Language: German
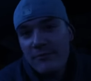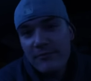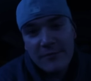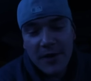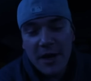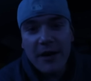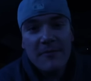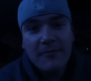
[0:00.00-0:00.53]

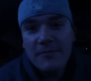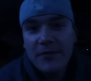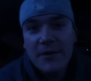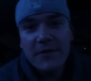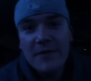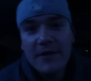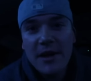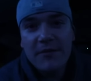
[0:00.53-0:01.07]
ja,
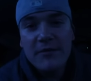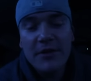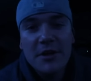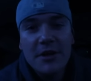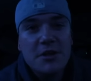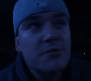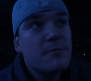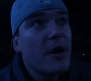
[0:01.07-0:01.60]
ist es einfach nicht
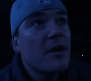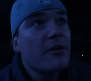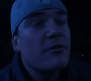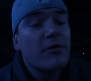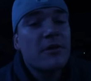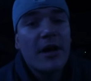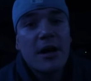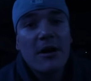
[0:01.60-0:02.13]
entspannt
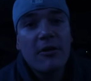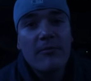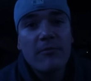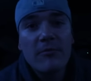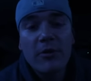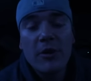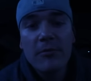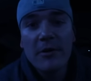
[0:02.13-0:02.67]
und
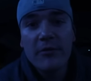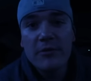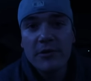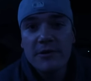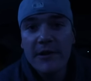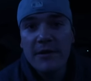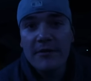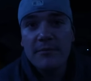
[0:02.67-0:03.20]
darum kümmern wir
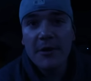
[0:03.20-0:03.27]
uns jetzt